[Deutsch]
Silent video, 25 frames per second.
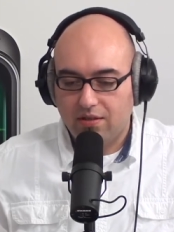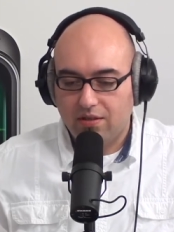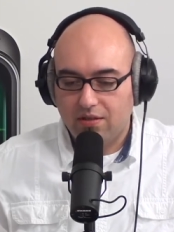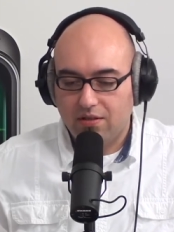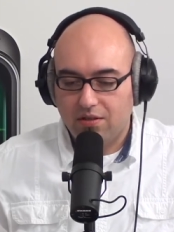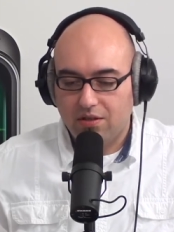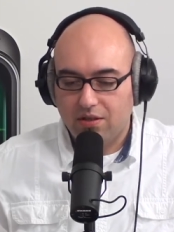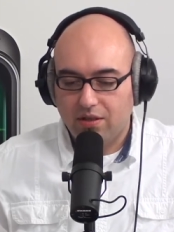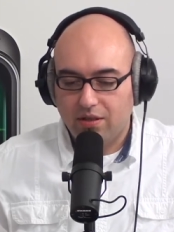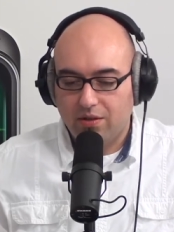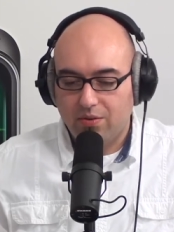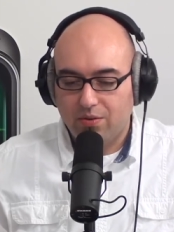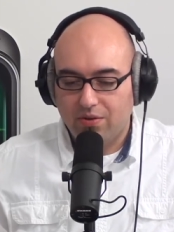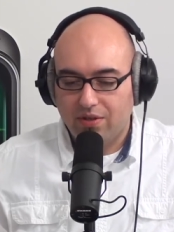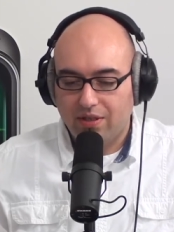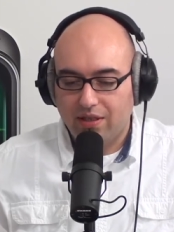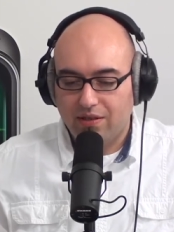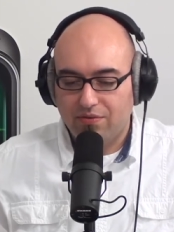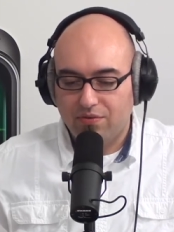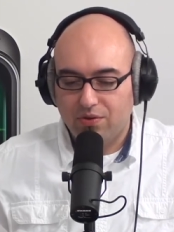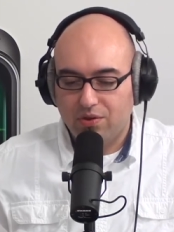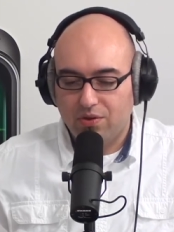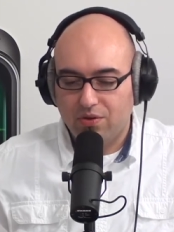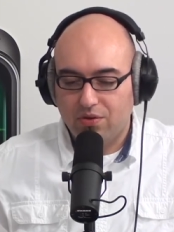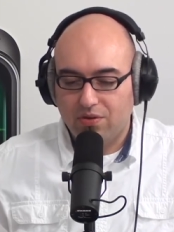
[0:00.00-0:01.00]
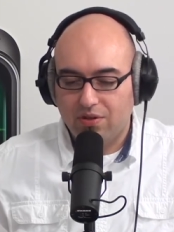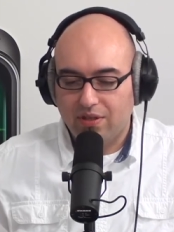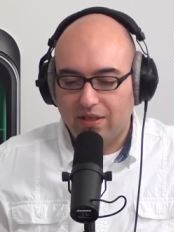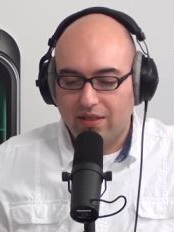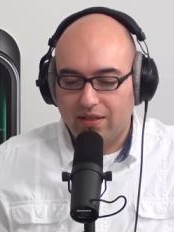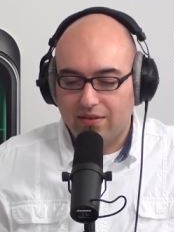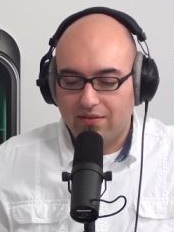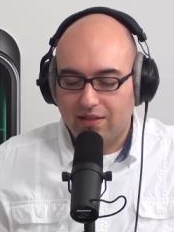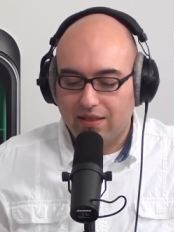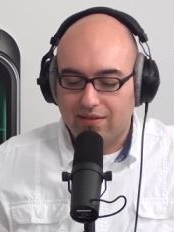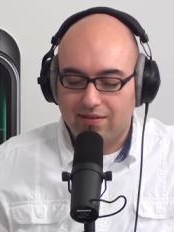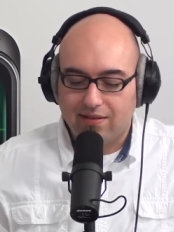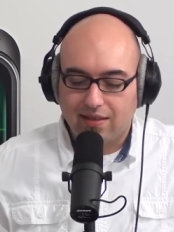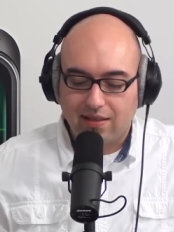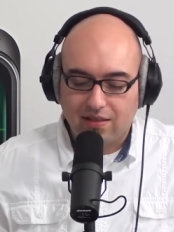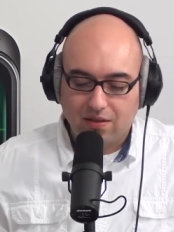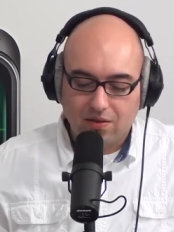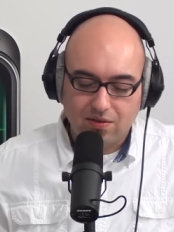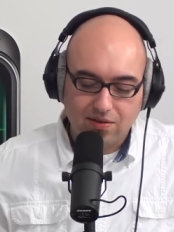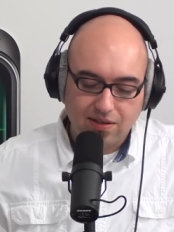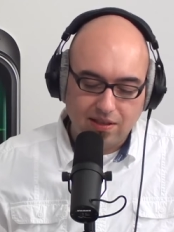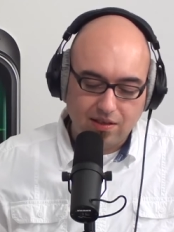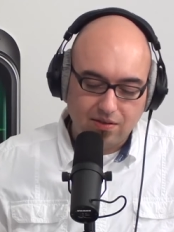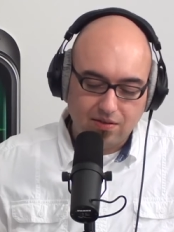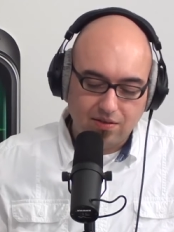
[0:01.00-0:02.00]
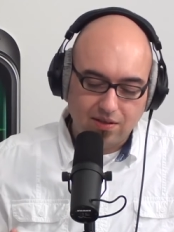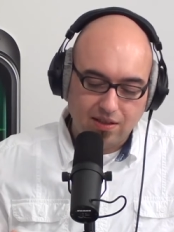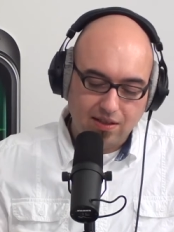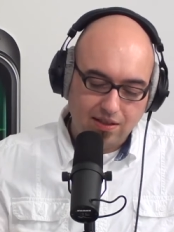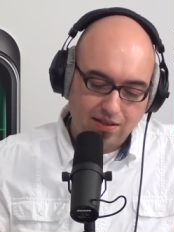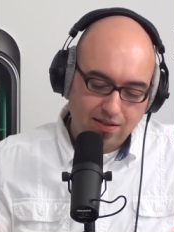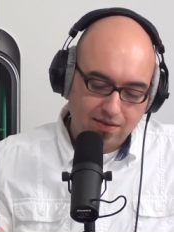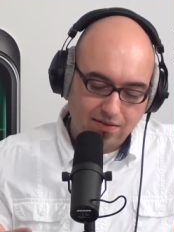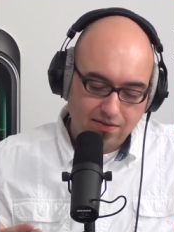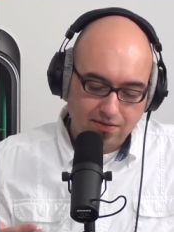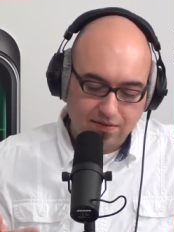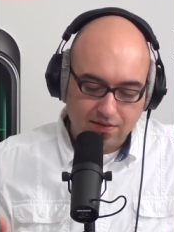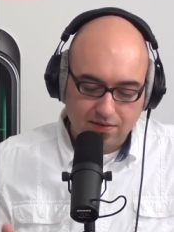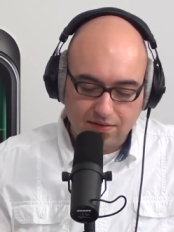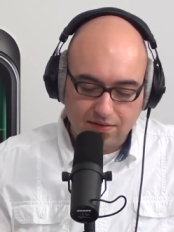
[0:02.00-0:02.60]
die Entscheidung dafür. Und dann kannst du halt auch sagen, okay, ich äh,